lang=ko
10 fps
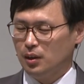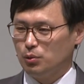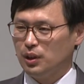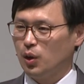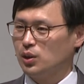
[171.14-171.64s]

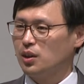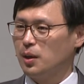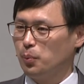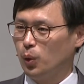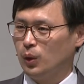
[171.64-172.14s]
우리가 어저께
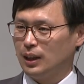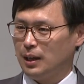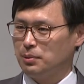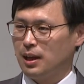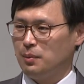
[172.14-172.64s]
본
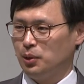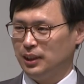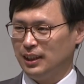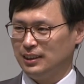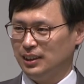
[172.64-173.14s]
아브라함
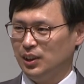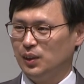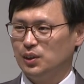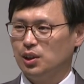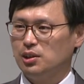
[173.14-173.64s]

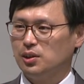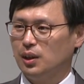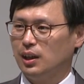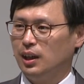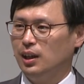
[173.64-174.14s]
언약은요
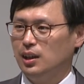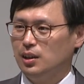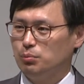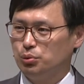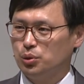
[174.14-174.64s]
철저하게
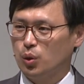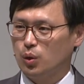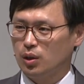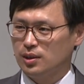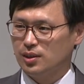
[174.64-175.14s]

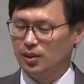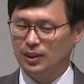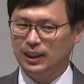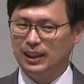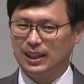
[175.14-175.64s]

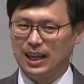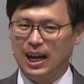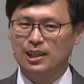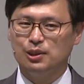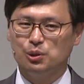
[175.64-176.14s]
무조건성이
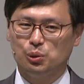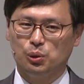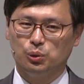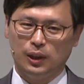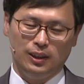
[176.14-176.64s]

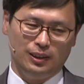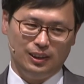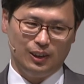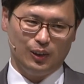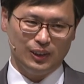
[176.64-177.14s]
강조된
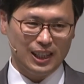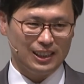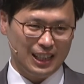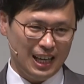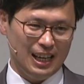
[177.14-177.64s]

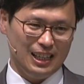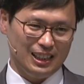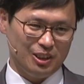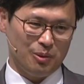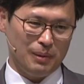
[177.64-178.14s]
언약이다
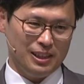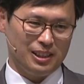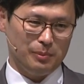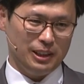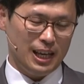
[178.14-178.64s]
그런
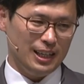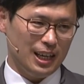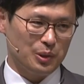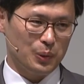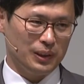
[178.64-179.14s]
말씀이다
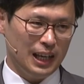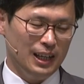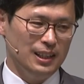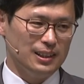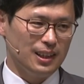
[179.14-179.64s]
약속이다
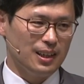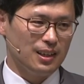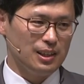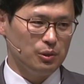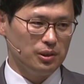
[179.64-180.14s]

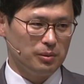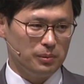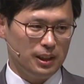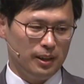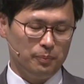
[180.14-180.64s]
생각할 수
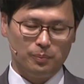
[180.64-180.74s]
있습니다